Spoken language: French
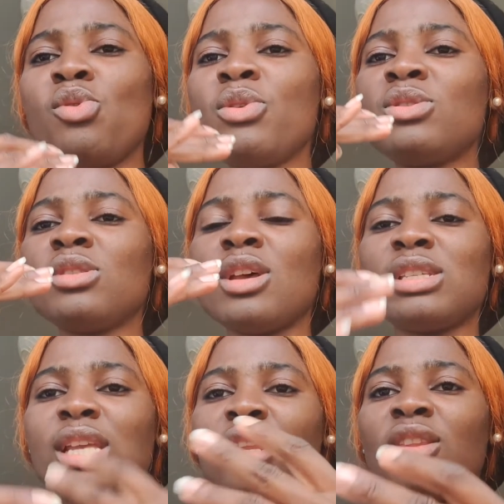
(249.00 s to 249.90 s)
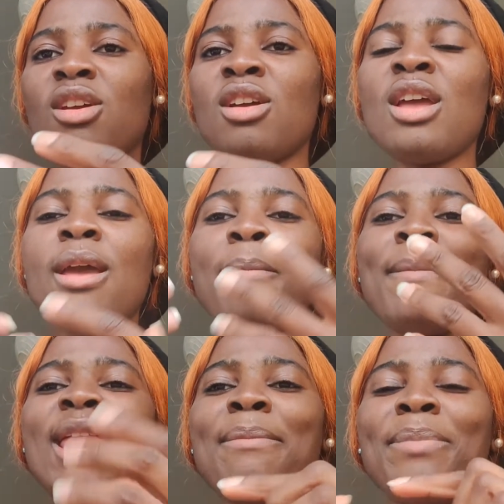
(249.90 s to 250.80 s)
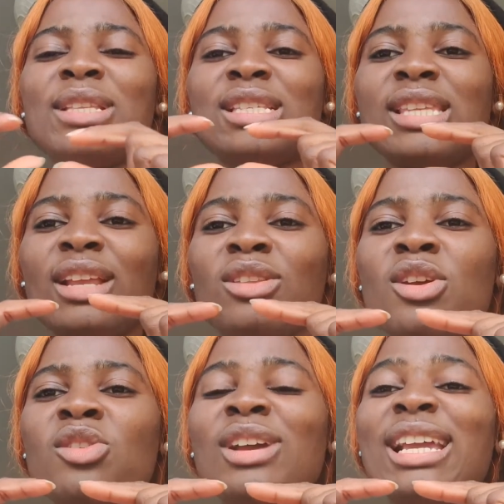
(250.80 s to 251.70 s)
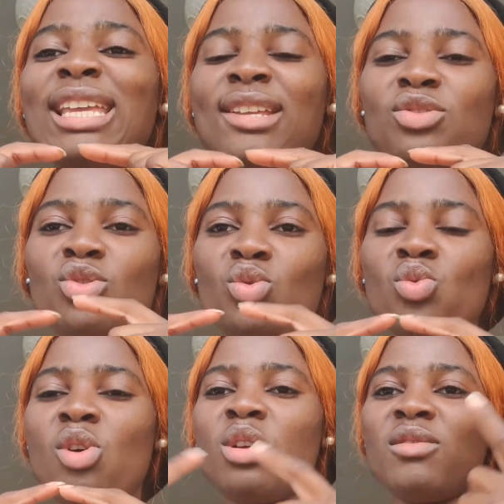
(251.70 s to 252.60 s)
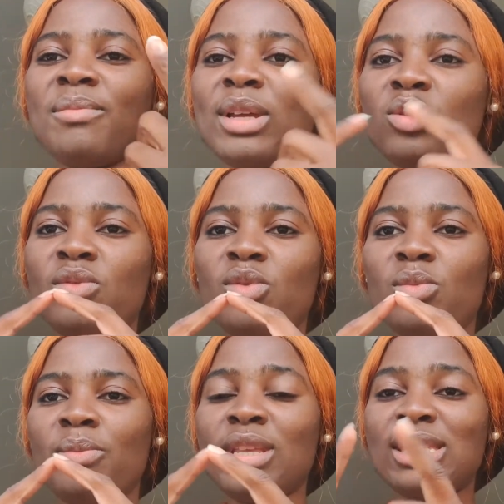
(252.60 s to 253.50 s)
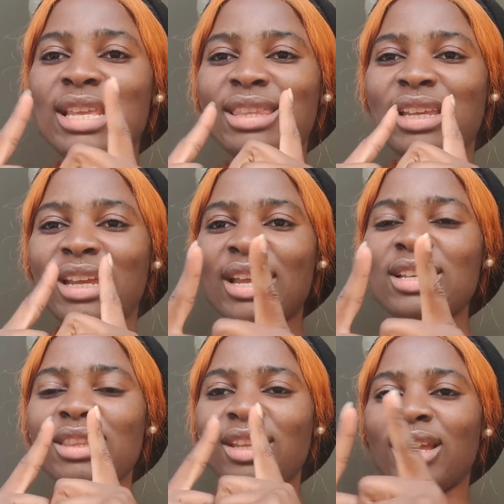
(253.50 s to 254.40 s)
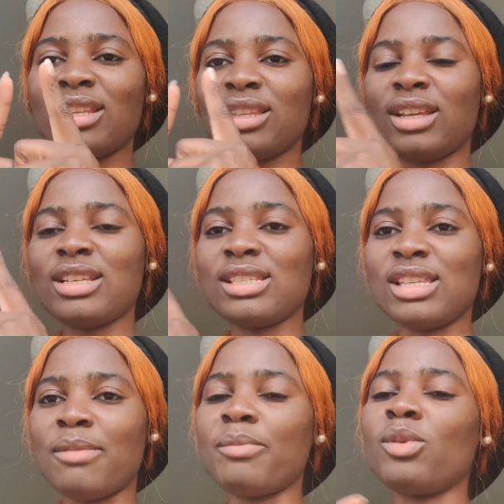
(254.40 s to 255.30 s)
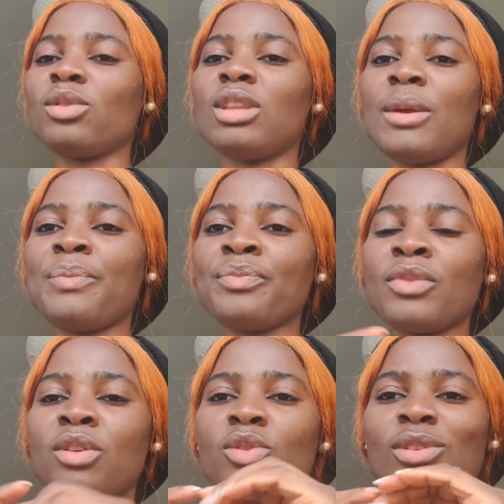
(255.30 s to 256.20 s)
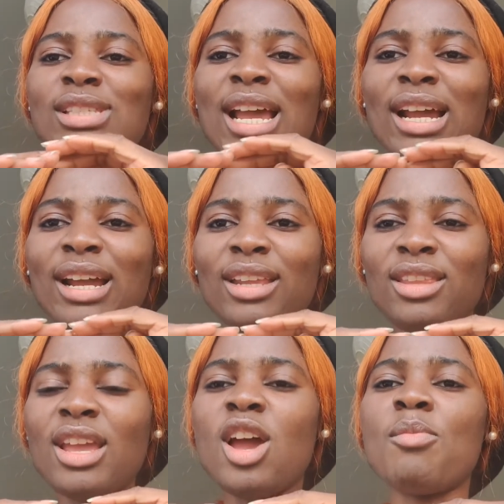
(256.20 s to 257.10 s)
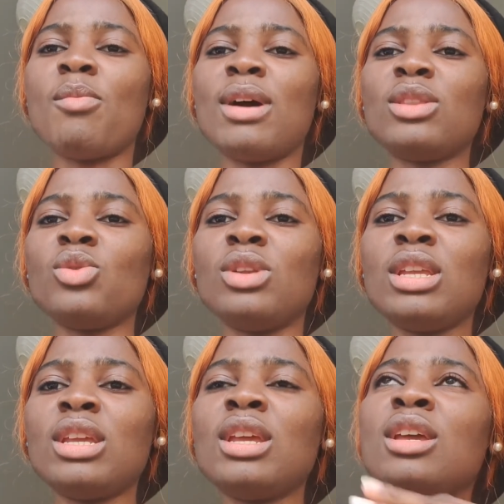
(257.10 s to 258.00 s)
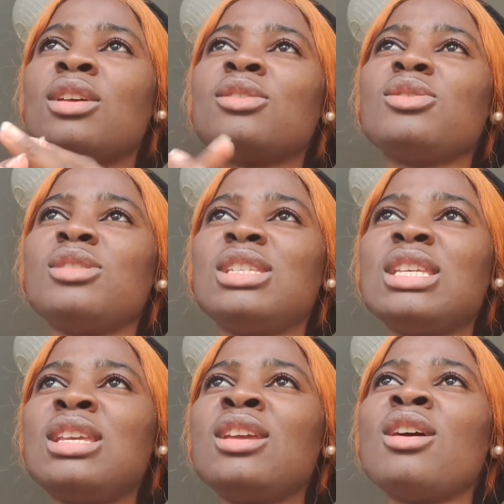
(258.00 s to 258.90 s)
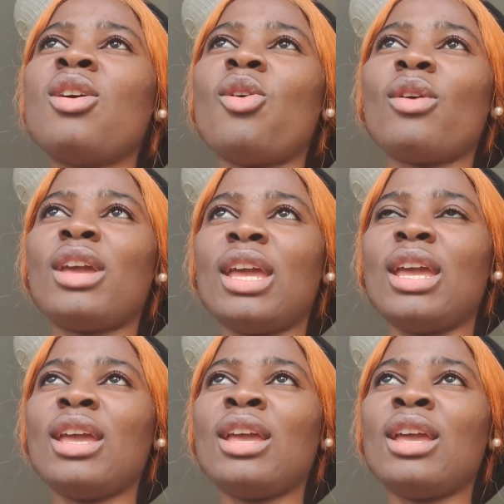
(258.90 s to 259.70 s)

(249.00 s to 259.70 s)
plusieurs secteurs, mais les petits secteurs de rien du tout, on ne veut pas développer. C'est très, très, très important de s'arrêter à un moment donné, dire, OK,